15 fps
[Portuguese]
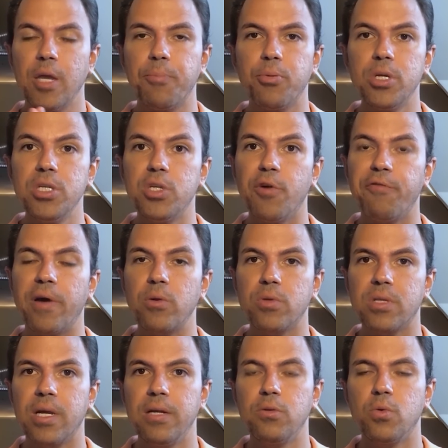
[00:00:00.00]
E por isso que eu
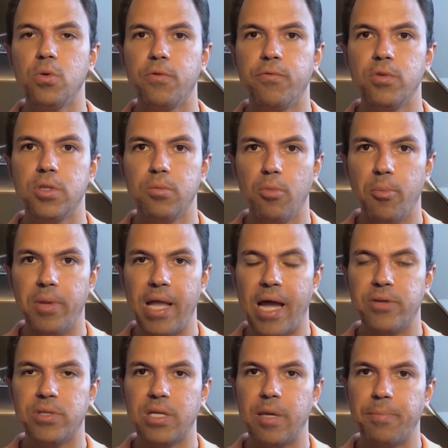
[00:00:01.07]
falo tanto dos fundos
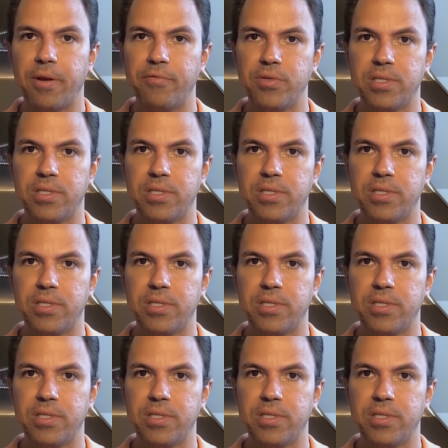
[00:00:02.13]
imobiliários aqui para